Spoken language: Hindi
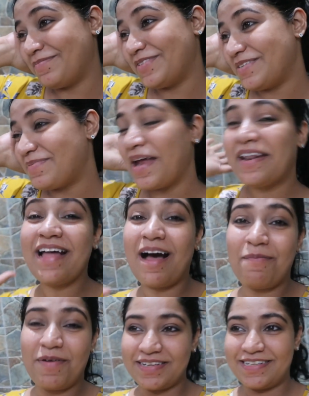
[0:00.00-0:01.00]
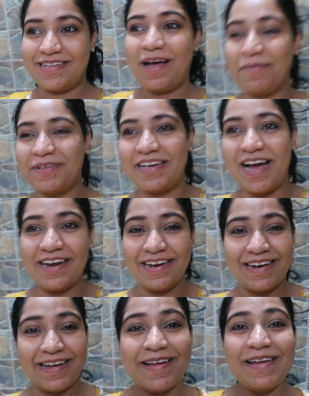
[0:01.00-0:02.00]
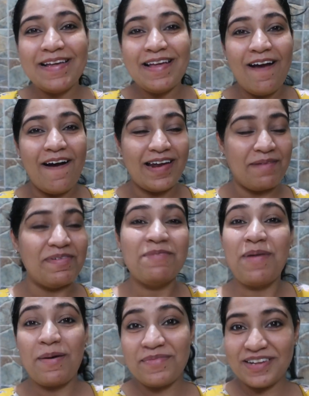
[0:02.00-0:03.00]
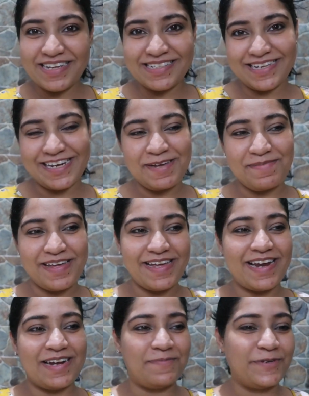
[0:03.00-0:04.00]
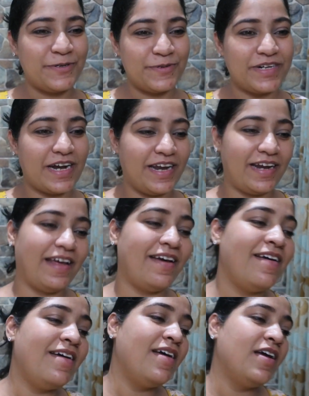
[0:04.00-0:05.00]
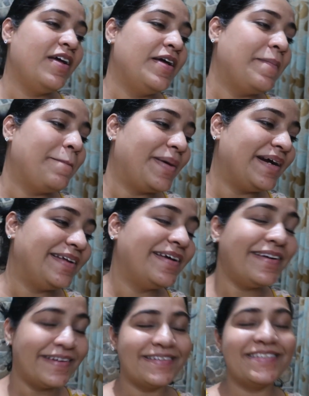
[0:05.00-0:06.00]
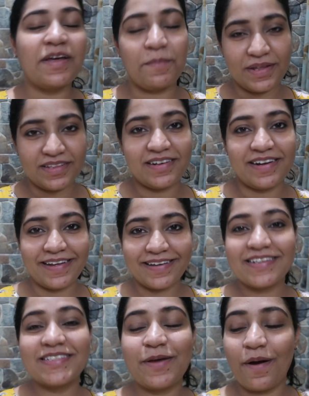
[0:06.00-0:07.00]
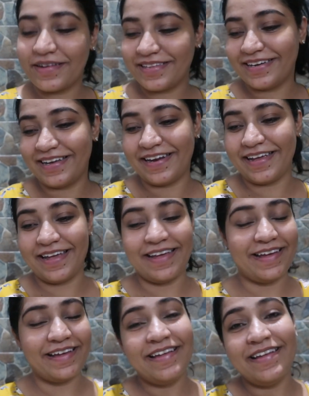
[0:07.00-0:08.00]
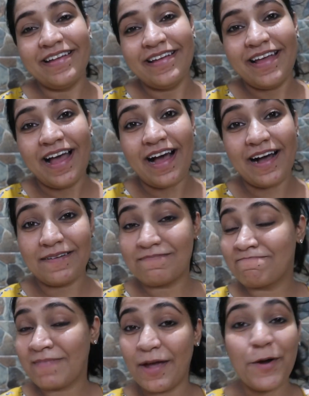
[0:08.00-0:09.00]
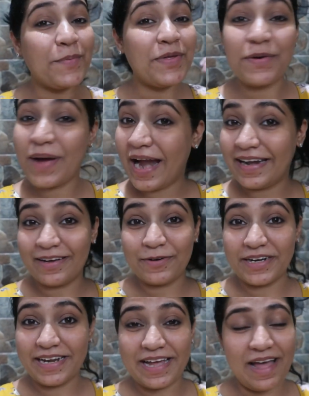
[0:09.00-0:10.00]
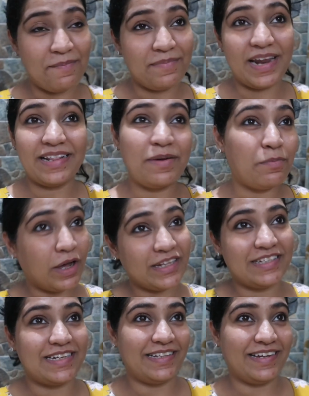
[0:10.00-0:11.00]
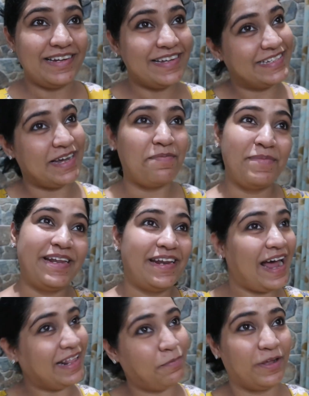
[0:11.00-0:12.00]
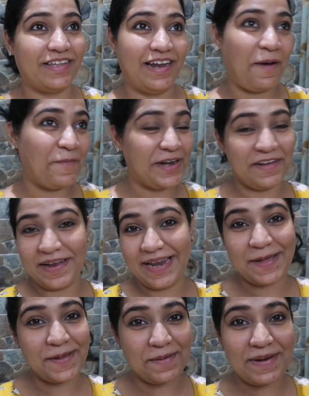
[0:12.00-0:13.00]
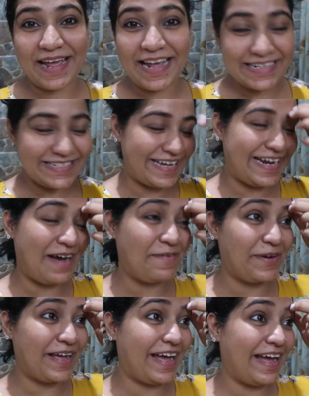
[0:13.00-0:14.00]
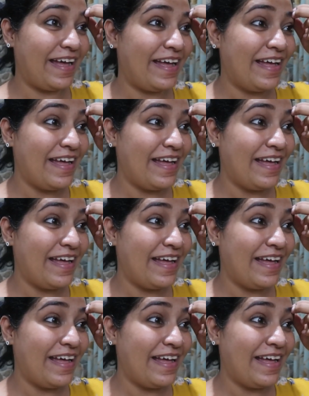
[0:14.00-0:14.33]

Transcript: मुझे मन था बहुत ज़्यादा आपको दिखाने के लिए और अपनी मेमोरीज के लिए भी ये क्लिप्स शूट करने के लिए बट सम अदर डे किसी और दिन करेंगे ये आई होप यू हैड ए गुड डे मेरा दिन बहुत अच्छा था एक्जैक्ट मेरी रात बहुत ख़राब होने वाली है क्योंकि मेरा ए ख़राब हो गया है